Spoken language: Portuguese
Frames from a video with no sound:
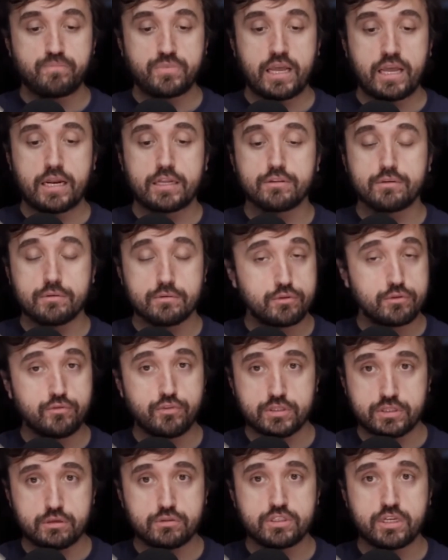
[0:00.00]
Ela não, não
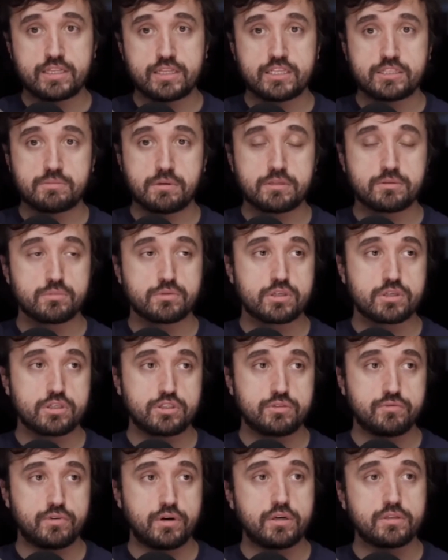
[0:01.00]
vou ter o direito das minhas músicas
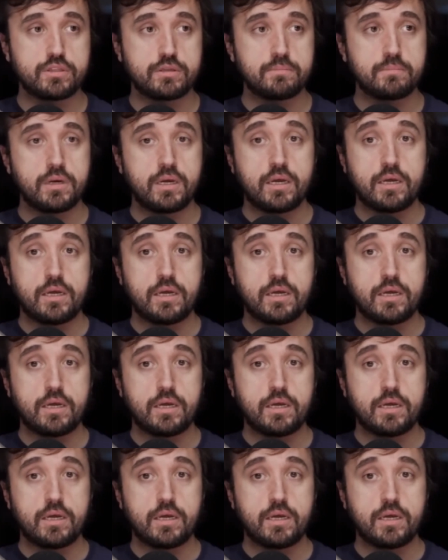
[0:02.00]
de volta.